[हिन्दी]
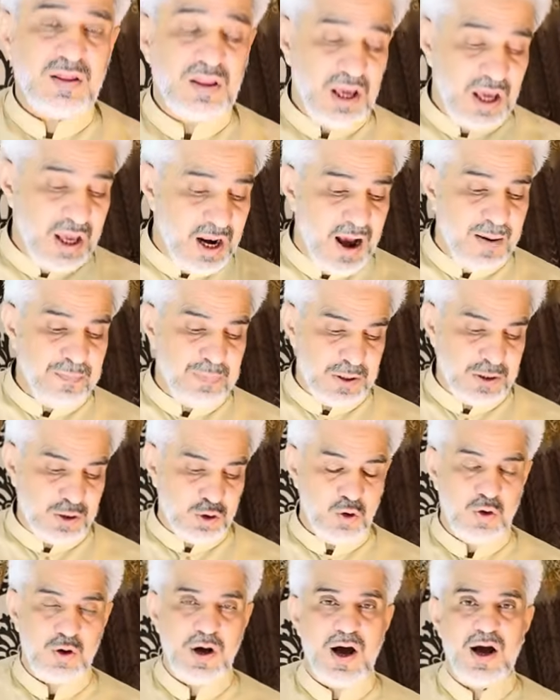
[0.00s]
तेरह
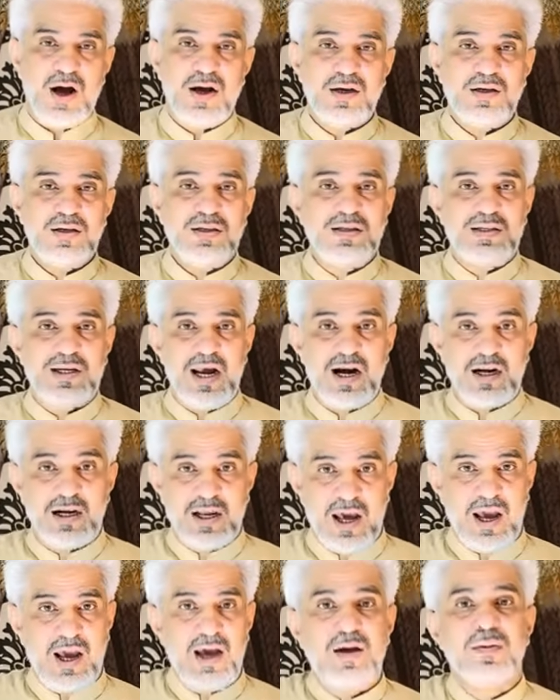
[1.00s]
पीसों का सेट
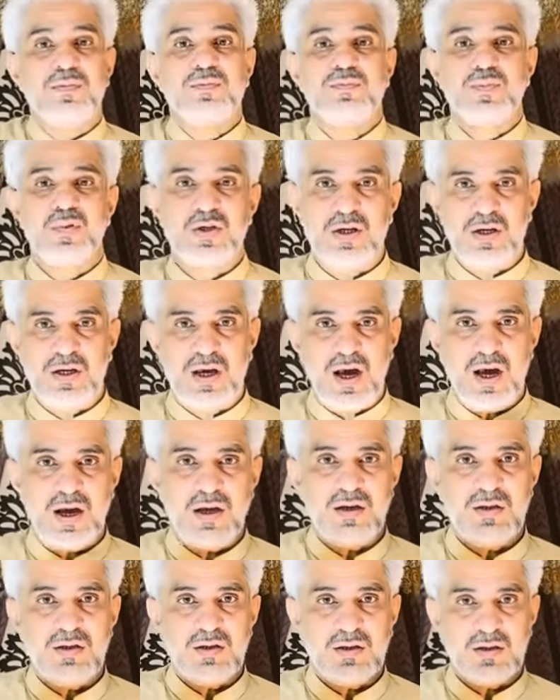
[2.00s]
है ठीक है
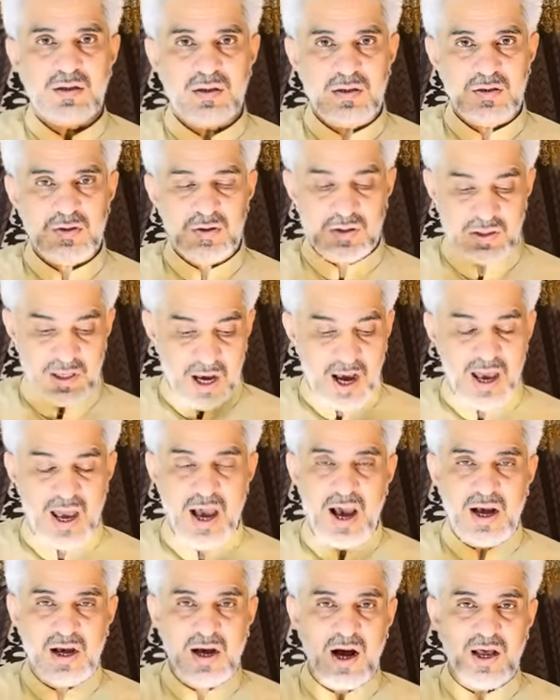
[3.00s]

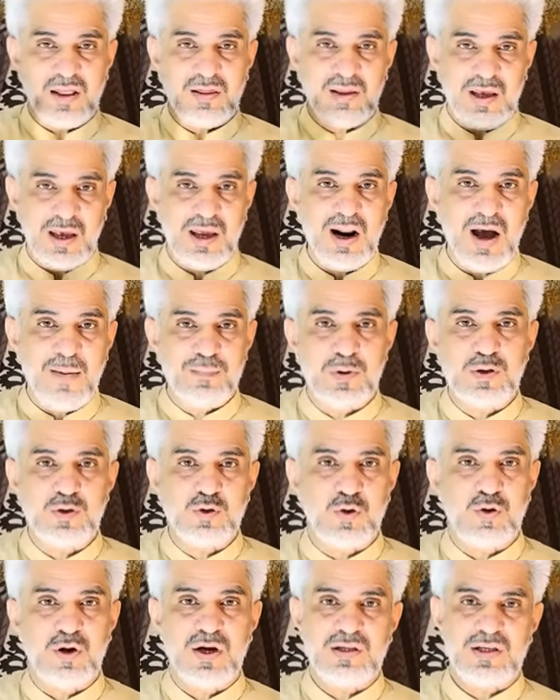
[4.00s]
साया का तेरह
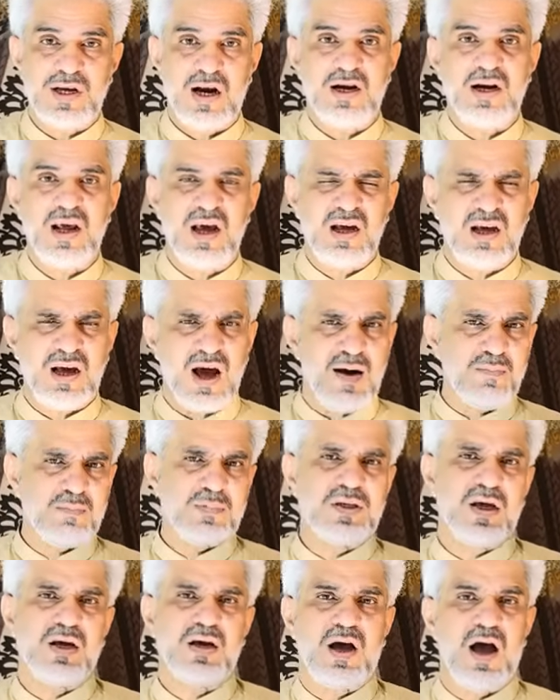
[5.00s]
पीसों का सेट है कम
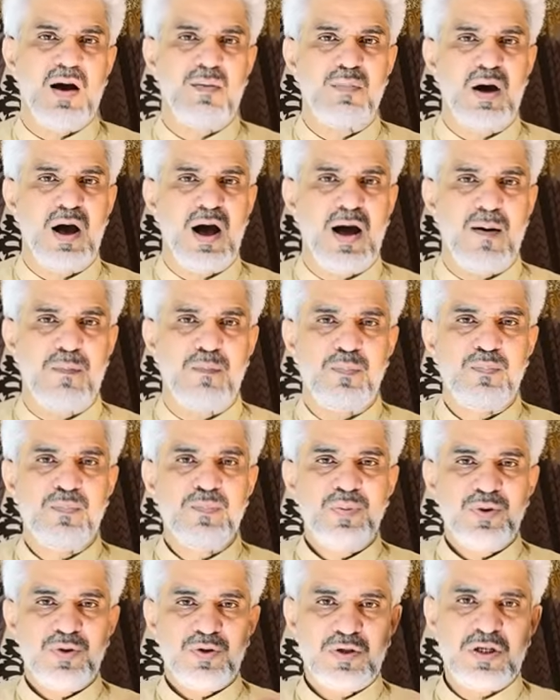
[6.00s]
से कम आप
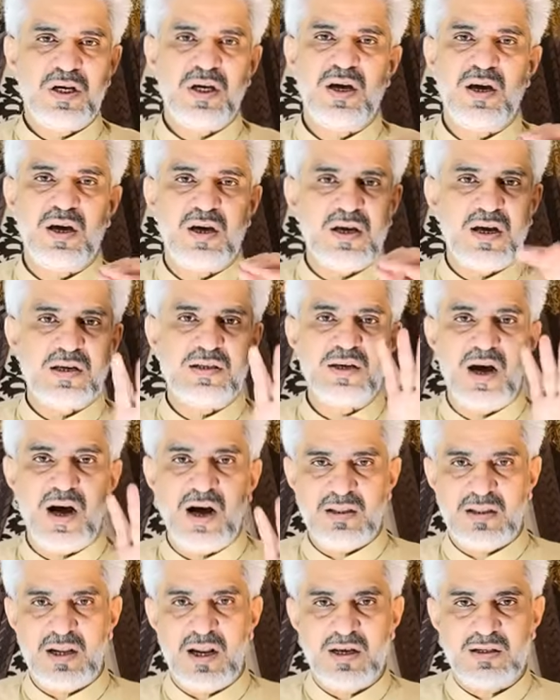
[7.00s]
छः या
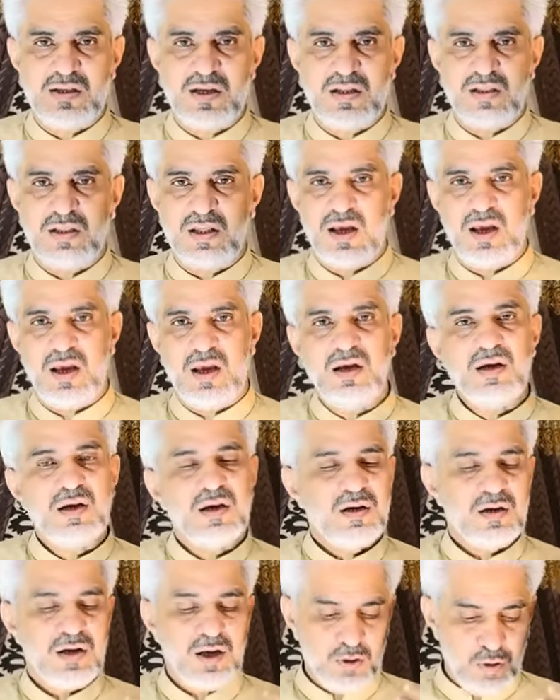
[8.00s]
सात ले सकते हैं
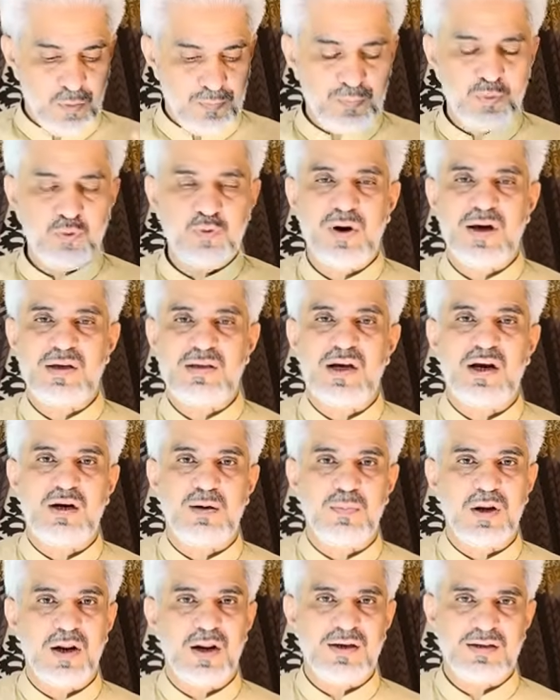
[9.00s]
नहीं तो पूरा सेट
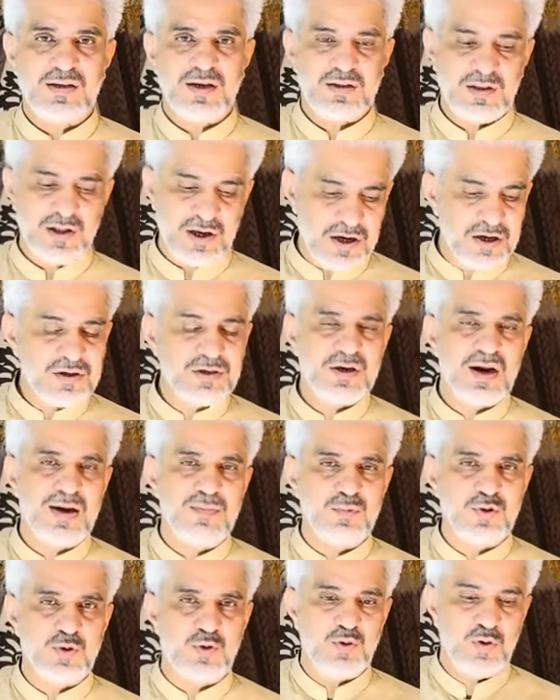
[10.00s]
भी ले सकते हैं इस
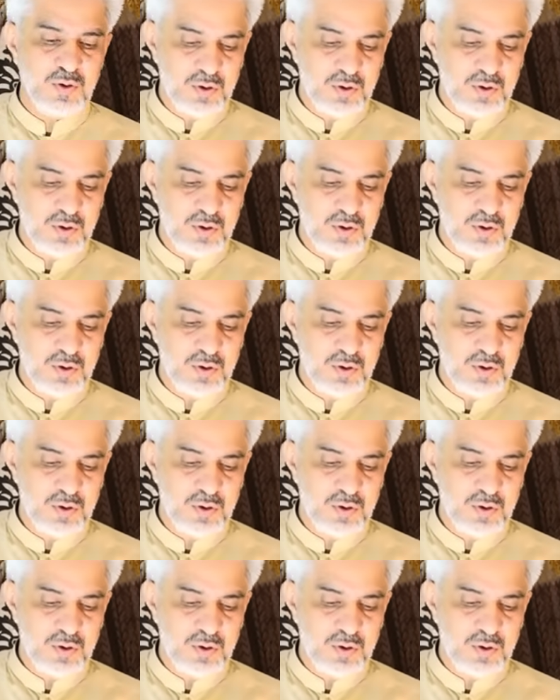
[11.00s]
टाइम जो